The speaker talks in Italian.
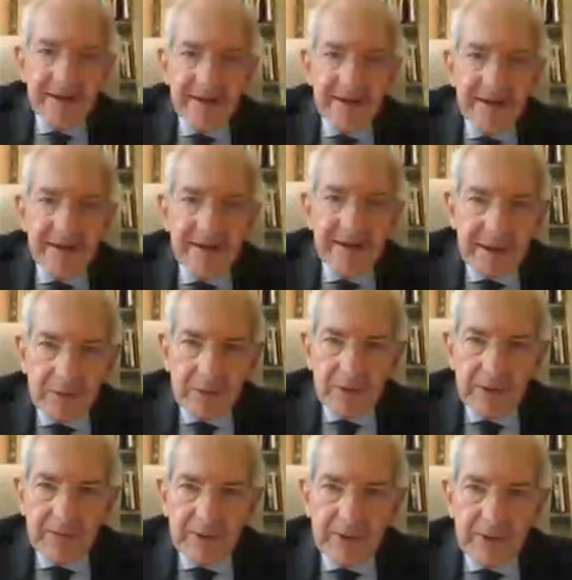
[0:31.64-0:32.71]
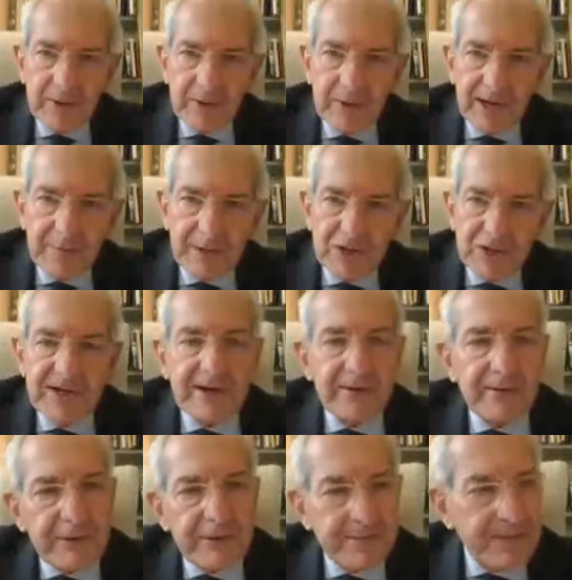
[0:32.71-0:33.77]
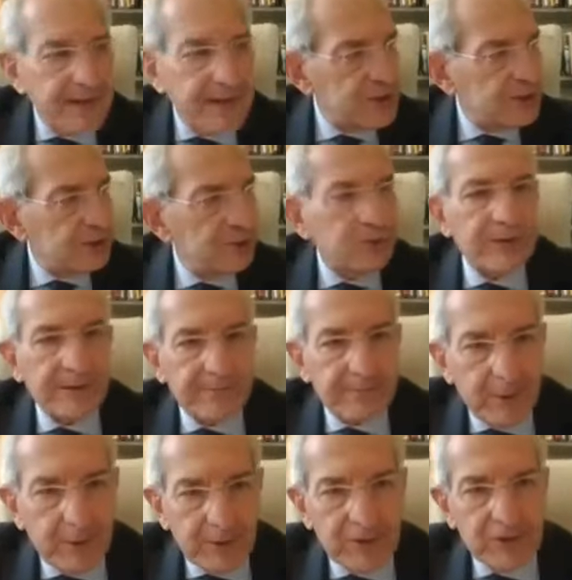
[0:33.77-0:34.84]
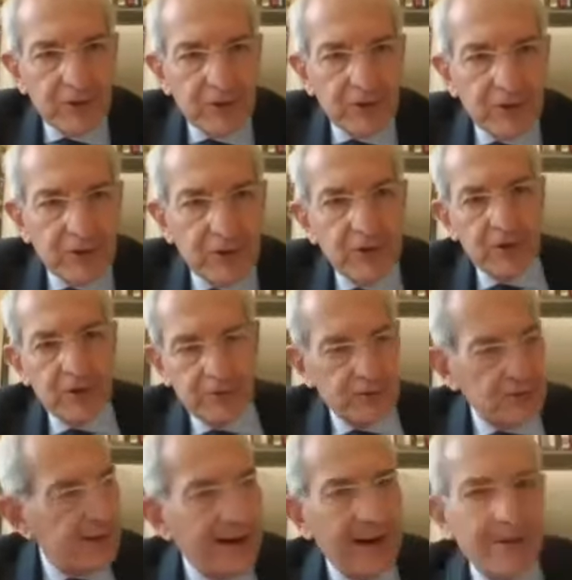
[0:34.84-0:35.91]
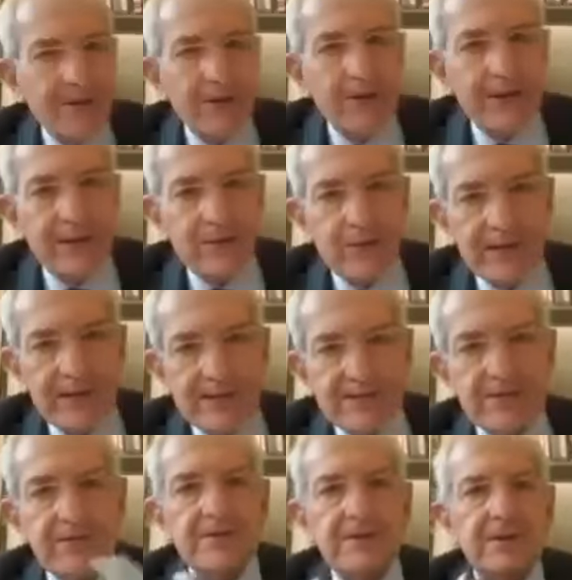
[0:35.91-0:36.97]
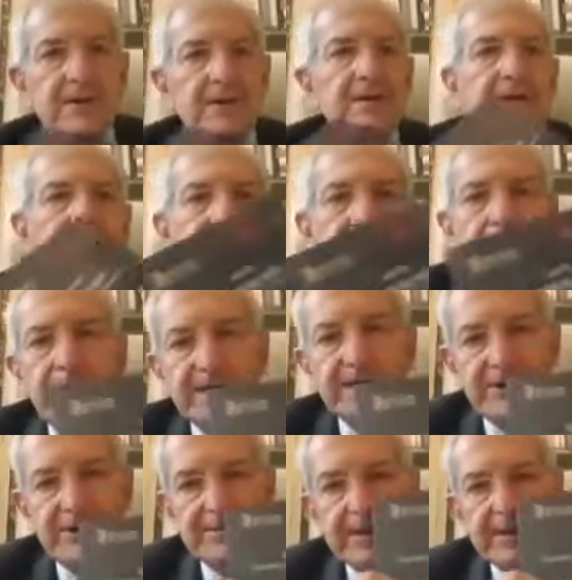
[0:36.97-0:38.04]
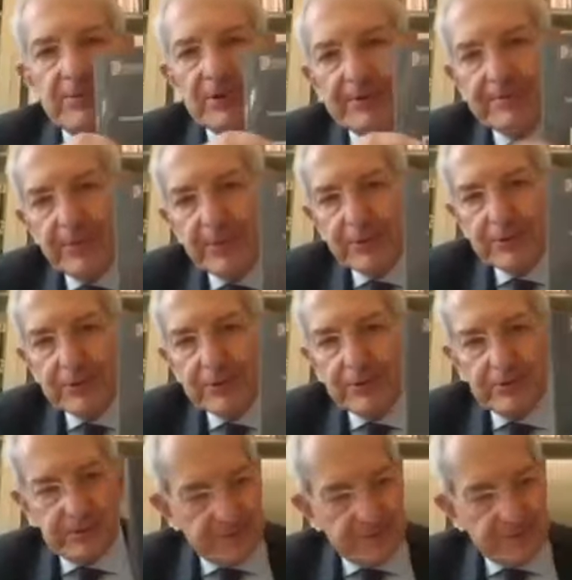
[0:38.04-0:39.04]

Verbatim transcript: abbiamo lavorato per circa un anno e mezzo ad un rapporto sul subacqueo che è questo, credo che sia il primo rapporto